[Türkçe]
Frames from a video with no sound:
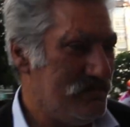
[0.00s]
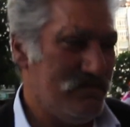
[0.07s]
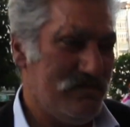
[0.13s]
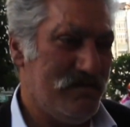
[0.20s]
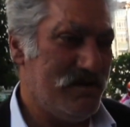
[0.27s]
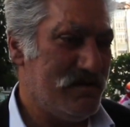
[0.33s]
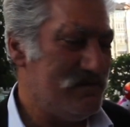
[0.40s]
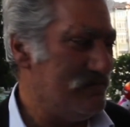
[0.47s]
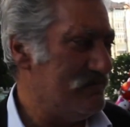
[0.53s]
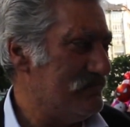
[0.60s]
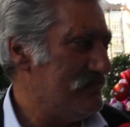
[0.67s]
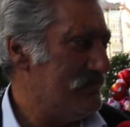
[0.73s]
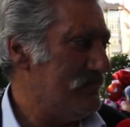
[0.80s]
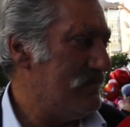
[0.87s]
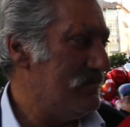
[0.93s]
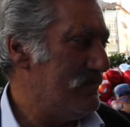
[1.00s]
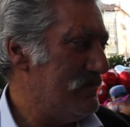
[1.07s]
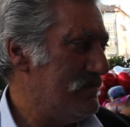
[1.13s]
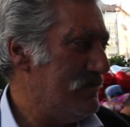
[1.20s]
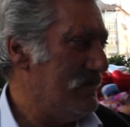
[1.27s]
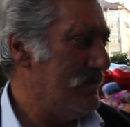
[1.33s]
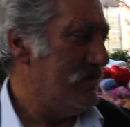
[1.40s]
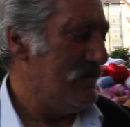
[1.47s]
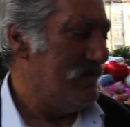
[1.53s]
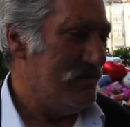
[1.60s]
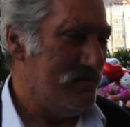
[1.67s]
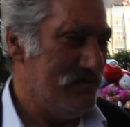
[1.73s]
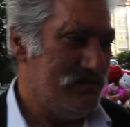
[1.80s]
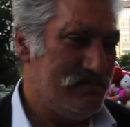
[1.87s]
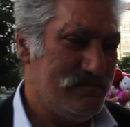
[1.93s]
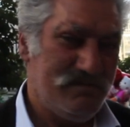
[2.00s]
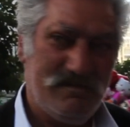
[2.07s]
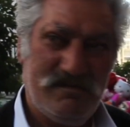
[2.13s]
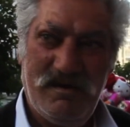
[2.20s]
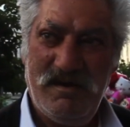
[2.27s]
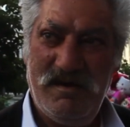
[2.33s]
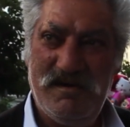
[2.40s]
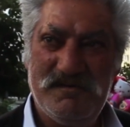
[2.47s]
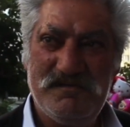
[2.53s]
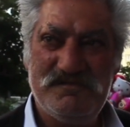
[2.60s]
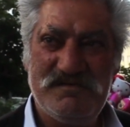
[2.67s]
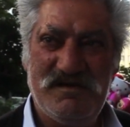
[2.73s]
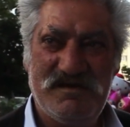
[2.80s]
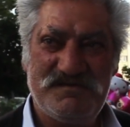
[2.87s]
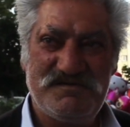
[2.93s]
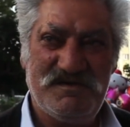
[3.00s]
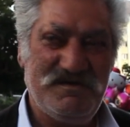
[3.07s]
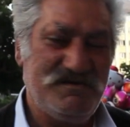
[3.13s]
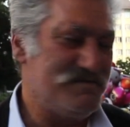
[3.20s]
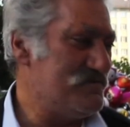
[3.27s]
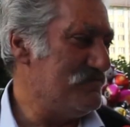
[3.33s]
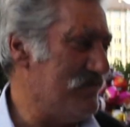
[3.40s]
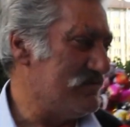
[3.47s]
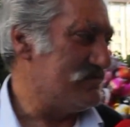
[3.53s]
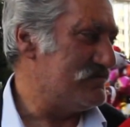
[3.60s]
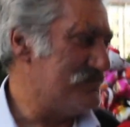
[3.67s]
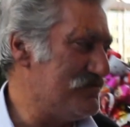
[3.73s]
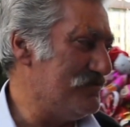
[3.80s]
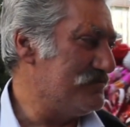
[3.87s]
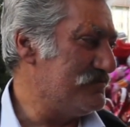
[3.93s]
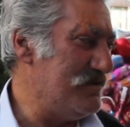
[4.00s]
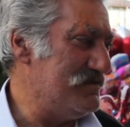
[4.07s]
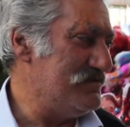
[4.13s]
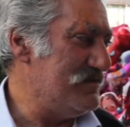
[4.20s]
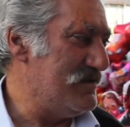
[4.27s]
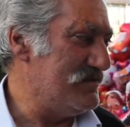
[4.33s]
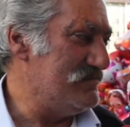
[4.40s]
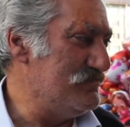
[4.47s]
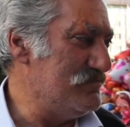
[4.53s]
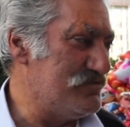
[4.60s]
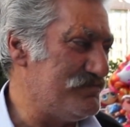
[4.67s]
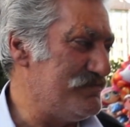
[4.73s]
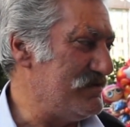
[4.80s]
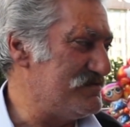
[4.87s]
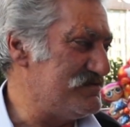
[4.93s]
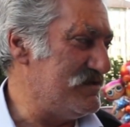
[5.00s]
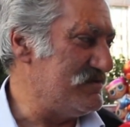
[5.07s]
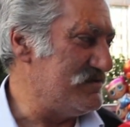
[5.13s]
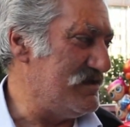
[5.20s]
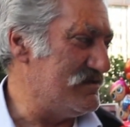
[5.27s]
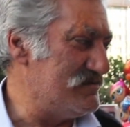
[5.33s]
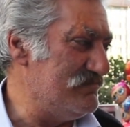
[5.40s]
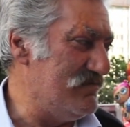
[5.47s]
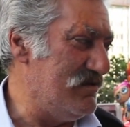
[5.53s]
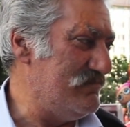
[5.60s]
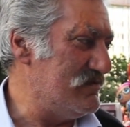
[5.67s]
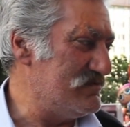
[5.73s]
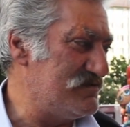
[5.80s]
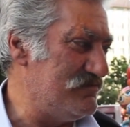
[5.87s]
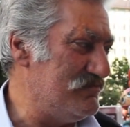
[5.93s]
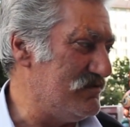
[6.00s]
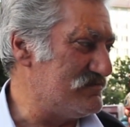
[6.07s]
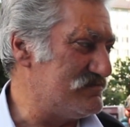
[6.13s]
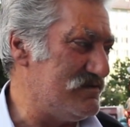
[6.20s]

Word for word: Doğardım. Neden? En güzel şehir Sivas. Çok yer gezdim. 3-5 yer gezdim ama Sivas